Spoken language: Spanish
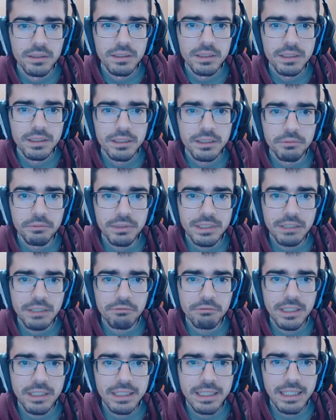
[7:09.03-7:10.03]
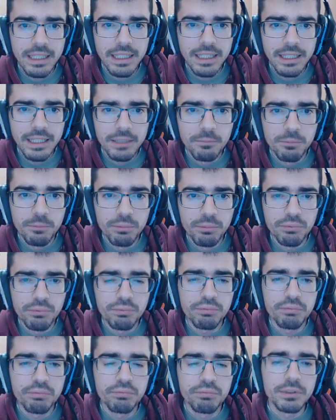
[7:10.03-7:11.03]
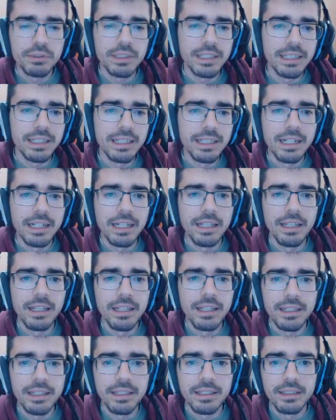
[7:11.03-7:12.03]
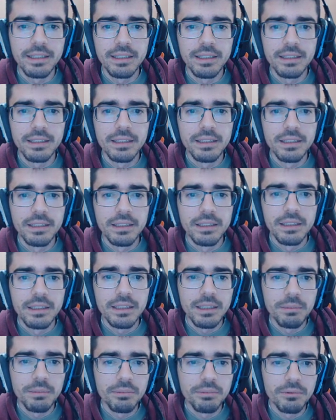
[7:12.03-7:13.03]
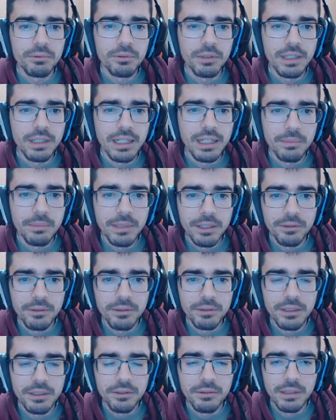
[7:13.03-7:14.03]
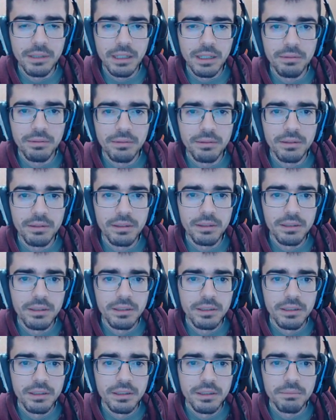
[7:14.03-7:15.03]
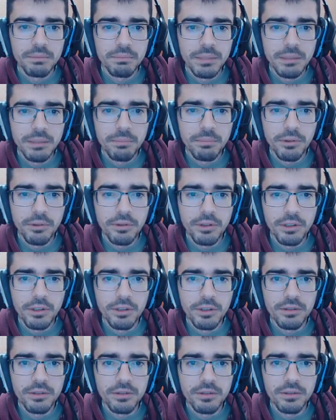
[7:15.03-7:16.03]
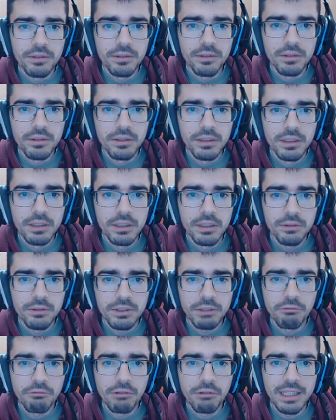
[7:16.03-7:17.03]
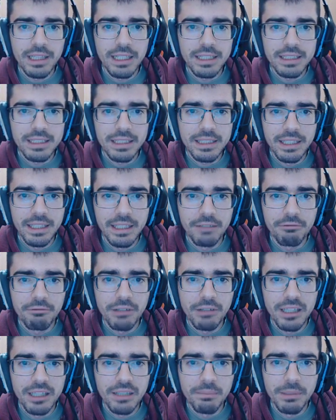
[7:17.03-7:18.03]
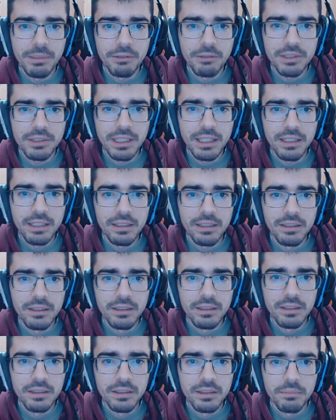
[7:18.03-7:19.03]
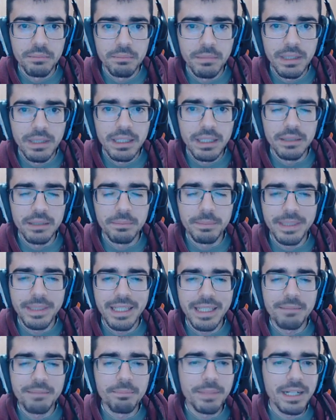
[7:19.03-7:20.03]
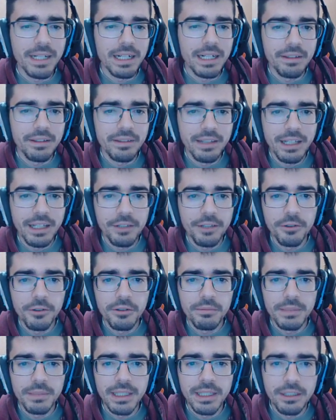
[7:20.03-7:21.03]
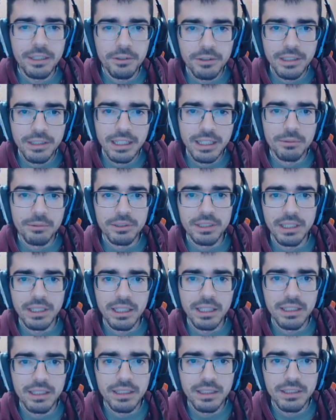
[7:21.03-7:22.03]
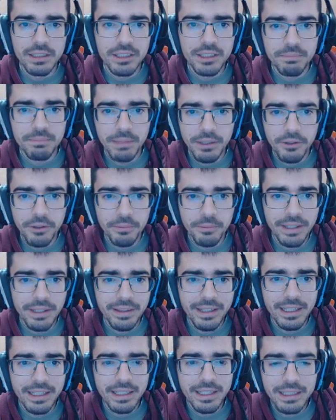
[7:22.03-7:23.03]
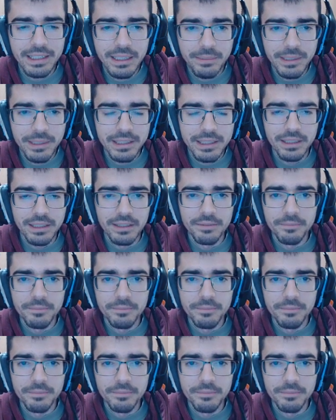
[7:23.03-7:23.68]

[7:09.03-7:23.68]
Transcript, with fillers: Si tuviese algún ataque, uff, se queda nada, eh. Está a punto de caramelo, tío. ¡Ah! Perpoción. No sé cuántas tiene cuánta cuántas para usar. Vale, bien paralizado. Bien, lo tenemos, ¿eh? Y Chispazo parece que le quita más, ¿eh?